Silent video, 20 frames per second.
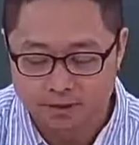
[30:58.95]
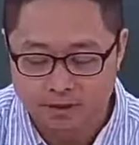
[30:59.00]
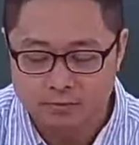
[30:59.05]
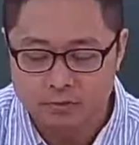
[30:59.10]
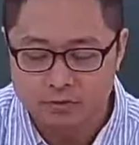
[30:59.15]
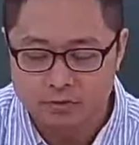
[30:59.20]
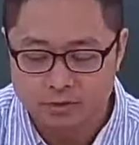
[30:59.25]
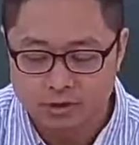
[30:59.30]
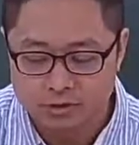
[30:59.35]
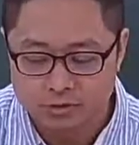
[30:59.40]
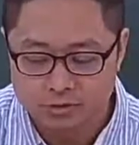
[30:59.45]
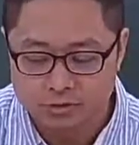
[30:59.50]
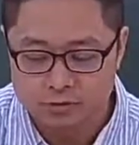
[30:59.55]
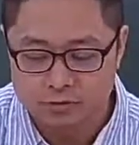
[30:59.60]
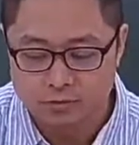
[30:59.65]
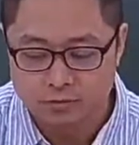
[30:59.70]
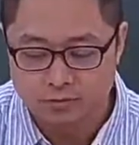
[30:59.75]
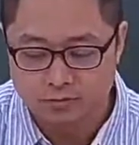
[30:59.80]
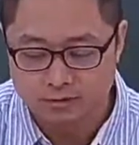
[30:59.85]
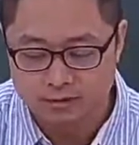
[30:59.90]
那目的就
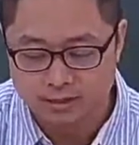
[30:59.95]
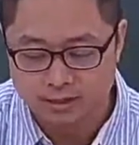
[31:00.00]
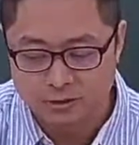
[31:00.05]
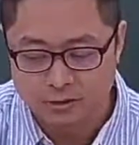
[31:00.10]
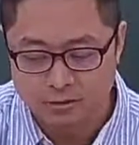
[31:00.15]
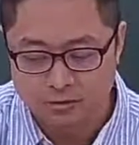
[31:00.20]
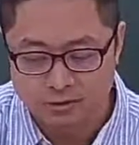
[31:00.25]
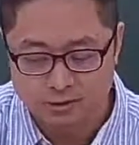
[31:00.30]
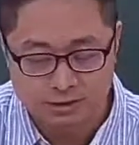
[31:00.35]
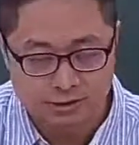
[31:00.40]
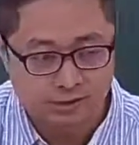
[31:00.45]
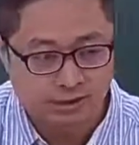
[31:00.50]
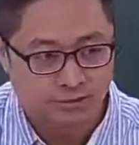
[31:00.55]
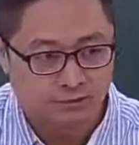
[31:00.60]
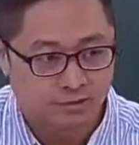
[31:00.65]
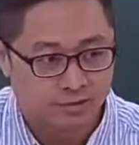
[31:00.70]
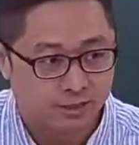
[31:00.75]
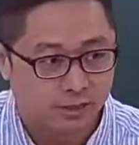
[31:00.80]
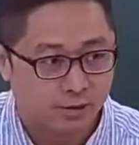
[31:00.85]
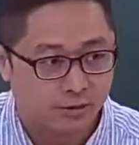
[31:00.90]
是说，我们在做资
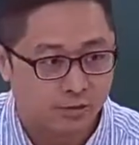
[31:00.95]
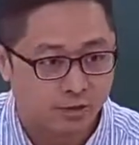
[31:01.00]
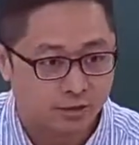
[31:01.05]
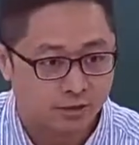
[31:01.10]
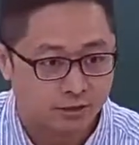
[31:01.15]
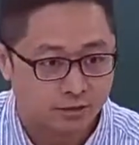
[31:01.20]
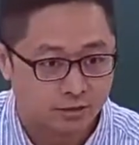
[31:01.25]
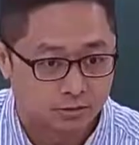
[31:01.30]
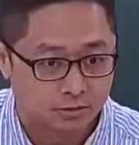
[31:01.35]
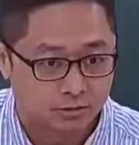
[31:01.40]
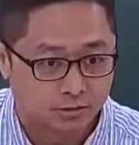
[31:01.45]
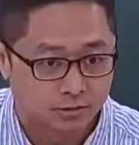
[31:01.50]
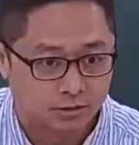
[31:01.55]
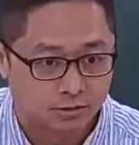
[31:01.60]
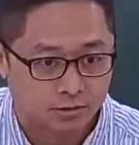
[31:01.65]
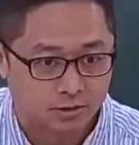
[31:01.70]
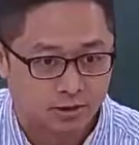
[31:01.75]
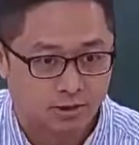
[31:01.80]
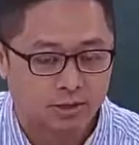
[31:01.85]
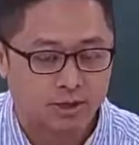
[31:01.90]
料交的时
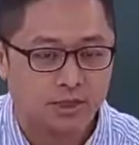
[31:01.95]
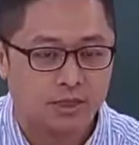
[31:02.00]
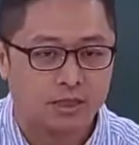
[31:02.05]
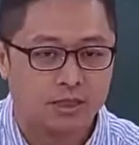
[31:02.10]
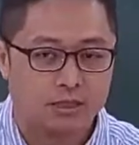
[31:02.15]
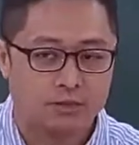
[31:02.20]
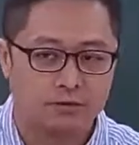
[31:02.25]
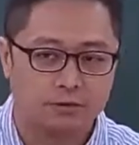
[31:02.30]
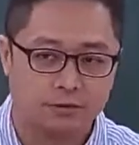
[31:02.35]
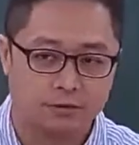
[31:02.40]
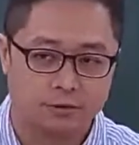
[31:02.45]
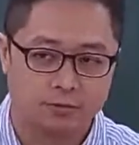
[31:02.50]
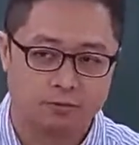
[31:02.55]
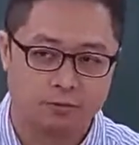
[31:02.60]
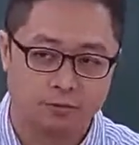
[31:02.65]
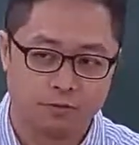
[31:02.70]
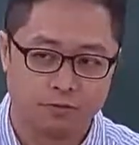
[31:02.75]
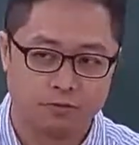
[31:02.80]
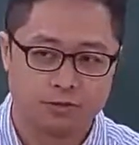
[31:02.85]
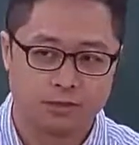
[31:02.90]
候，啊，因为
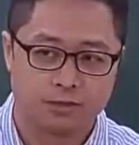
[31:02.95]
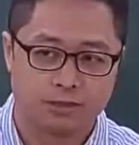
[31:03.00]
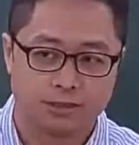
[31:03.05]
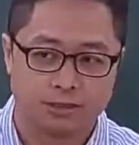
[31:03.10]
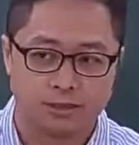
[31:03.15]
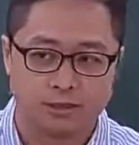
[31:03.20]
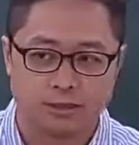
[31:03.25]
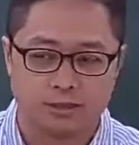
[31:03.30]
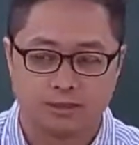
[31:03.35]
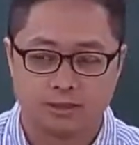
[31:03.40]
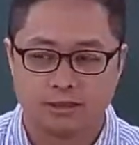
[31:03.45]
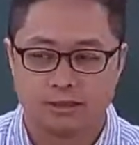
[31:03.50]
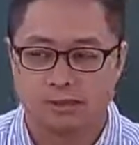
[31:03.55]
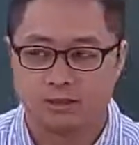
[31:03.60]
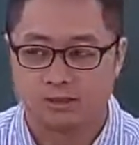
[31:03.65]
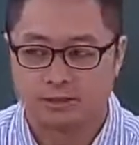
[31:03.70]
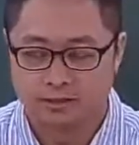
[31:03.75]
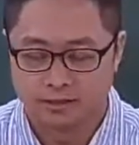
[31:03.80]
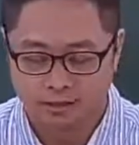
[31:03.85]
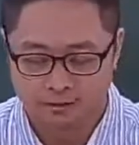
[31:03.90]
有不同的这
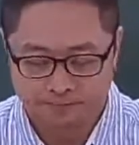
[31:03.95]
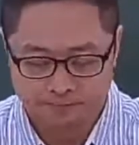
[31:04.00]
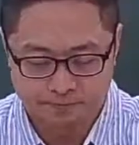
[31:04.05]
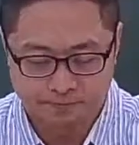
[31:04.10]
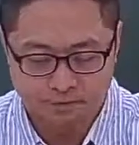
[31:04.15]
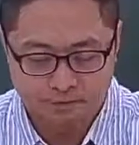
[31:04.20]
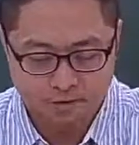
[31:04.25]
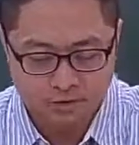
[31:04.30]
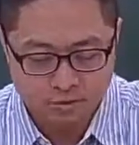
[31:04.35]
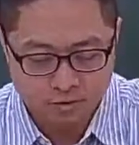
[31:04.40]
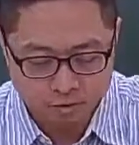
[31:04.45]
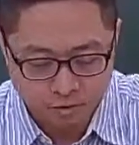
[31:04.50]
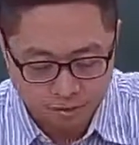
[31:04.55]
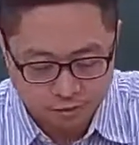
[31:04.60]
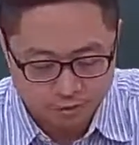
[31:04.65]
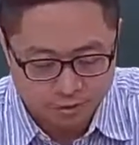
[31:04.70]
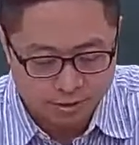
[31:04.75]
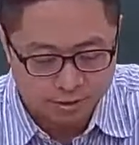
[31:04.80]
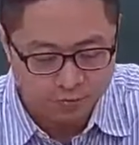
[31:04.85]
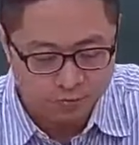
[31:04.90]
个呃
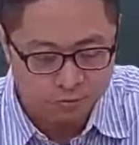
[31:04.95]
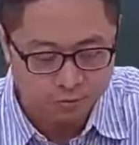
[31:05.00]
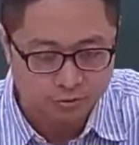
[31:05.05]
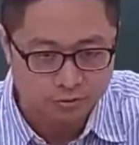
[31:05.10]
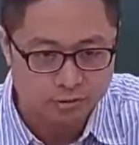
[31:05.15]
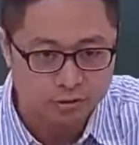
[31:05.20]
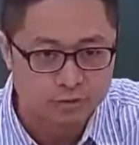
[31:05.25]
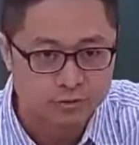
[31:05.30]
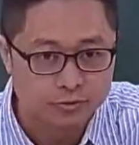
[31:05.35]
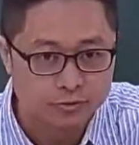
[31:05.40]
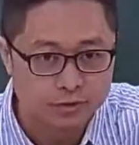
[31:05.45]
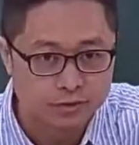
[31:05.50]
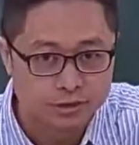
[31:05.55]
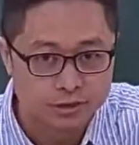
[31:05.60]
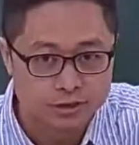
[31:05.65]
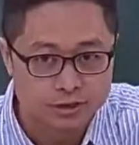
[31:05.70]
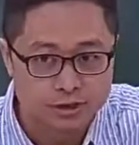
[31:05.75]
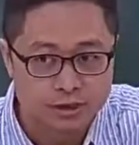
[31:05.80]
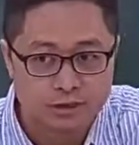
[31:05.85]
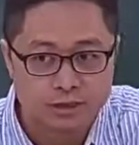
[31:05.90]
语言、不同的语
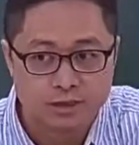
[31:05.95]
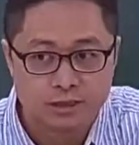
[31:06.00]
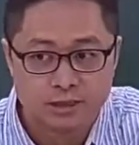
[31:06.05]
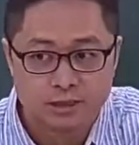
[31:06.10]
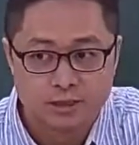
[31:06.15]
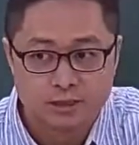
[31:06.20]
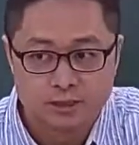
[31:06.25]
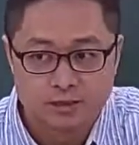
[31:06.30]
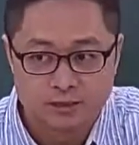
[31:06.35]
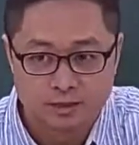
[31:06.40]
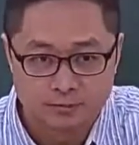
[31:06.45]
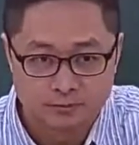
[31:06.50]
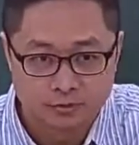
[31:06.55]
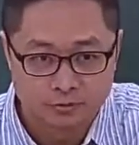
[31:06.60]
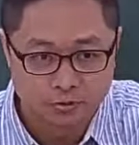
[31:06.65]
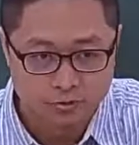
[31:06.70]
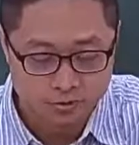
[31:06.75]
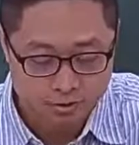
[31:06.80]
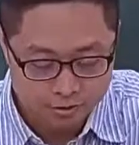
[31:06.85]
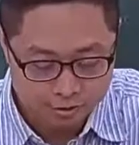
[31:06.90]
系、啊
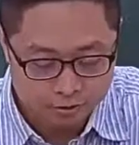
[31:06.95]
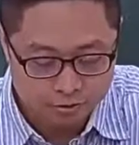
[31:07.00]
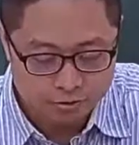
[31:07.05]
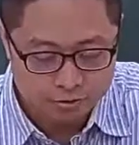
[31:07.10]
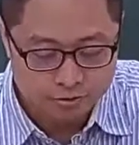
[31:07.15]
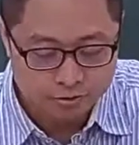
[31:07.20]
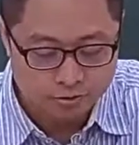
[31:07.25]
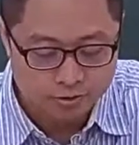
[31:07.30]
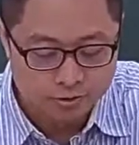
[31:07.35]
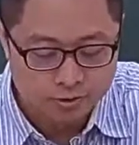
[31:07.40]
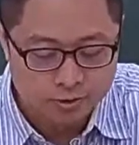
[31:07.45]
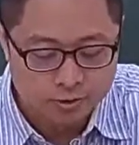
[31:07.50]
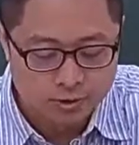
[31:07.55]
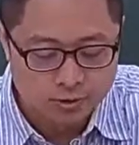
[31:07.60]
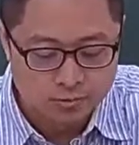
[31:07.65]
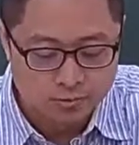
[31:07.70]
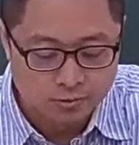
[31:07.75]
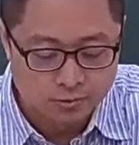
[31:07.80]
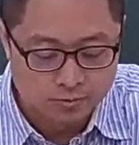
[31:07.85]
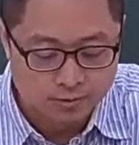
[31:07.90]
不同的区域，
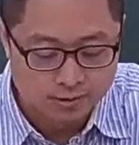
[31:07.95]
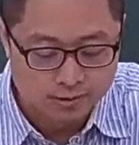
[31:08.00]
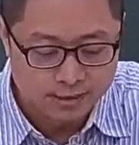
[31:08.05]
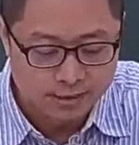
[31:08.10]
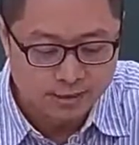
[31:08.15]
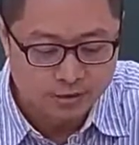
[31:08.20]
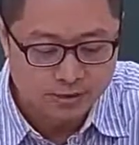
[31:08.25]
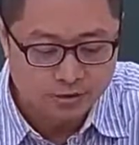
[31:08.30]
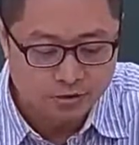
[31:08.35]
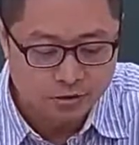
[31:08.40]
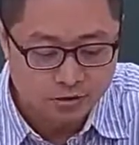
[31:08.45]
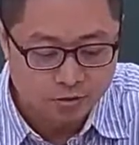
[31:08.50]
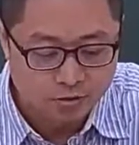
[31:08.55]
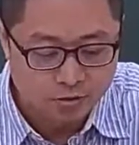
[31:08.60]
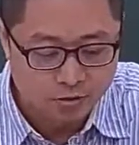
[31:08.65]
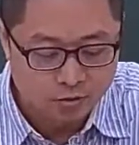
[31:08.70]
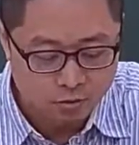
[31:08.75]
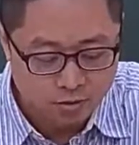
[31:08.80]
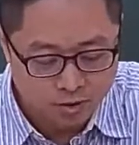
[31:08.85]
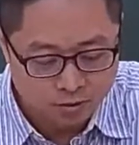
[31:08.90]
我们在
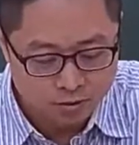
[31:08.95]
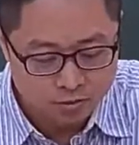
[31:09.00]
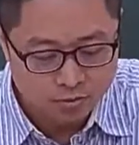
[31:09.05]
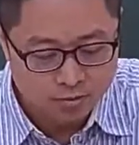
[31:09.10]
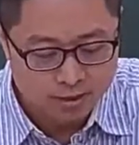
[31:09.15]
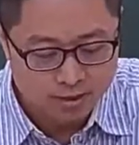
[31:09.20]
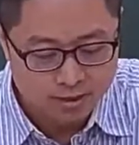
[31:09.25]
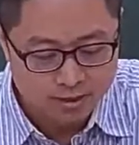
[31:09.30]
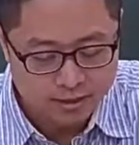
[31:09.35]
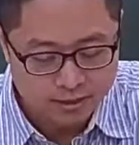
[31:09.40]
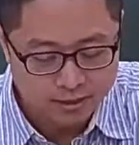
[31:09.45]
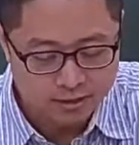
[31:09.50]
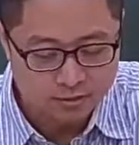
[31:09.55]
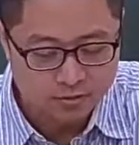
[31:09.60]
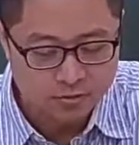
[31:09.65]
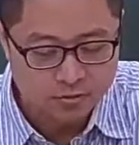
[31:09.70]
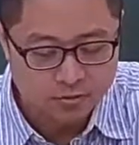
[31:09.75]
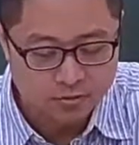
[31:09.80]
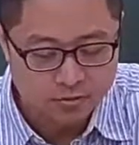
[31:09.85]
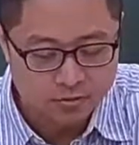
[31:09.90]
透过网络啦，
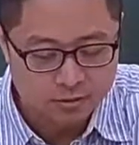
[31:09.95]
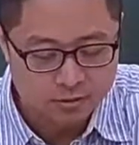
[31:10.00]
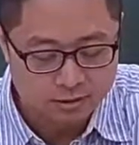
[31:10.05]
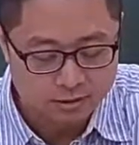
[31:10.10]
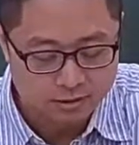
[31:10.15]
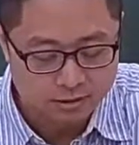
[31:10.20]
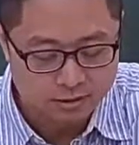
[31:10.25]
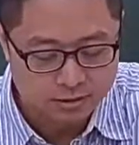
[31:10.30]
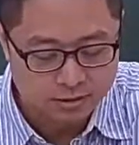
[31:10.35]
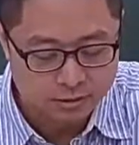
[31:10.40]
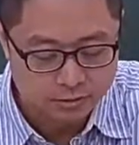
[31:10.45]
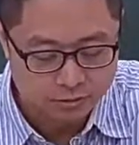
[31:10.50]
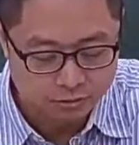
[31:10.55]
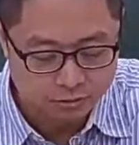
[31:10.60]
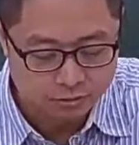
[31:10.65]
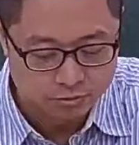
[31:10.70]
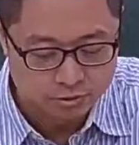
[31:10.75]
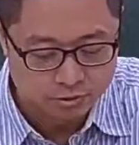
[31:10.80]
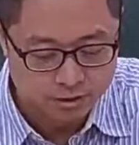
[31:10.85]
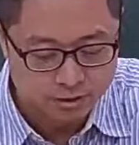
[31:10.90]
哈，透过这个
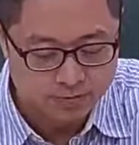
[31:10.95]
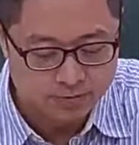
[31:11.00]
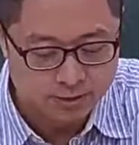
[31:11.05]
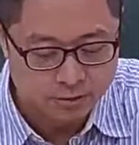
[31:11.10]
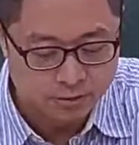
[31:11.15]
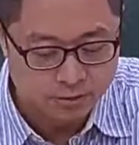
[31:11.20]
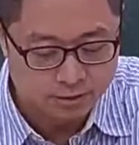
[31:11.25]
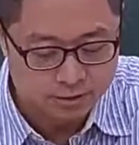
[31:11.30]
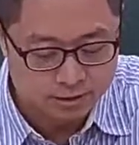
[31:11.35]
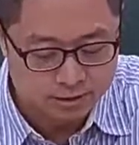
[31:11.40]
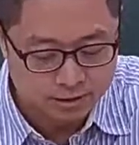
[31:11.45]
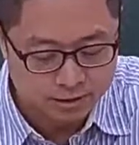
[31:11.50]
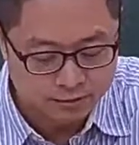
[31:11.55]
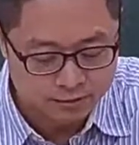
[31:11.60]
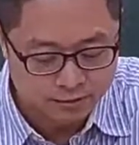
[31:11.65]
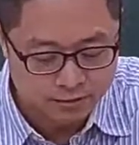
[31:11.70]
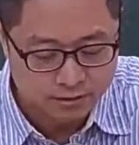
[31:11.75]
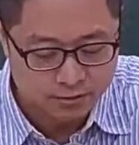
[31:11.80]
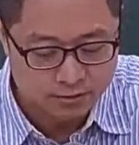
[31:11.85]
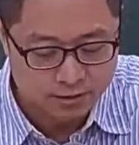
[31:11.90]
储存设备做资
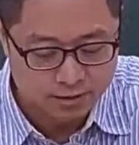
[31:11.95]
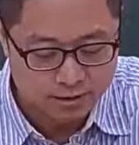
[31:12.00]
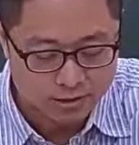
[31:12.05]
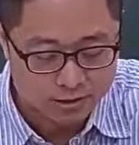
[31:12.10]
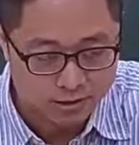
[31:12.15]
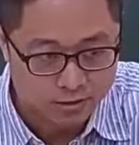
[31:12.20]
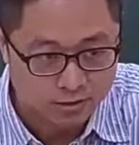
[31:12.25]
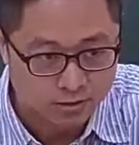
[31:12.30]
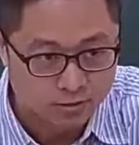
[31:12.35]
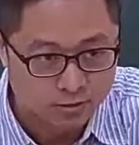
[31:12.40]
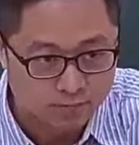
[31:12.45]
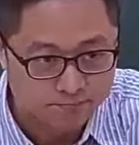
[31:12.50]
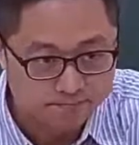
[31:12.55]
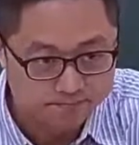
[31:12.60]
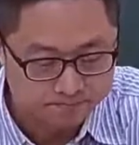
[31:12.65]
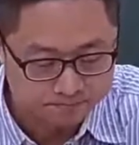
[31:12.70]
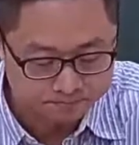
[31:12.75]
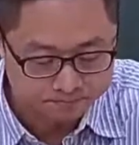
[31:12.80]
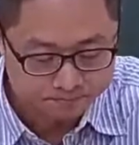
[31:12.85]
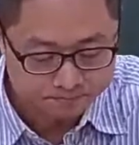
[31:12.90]
料交换的时
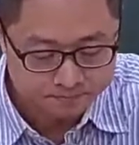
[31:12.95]
候，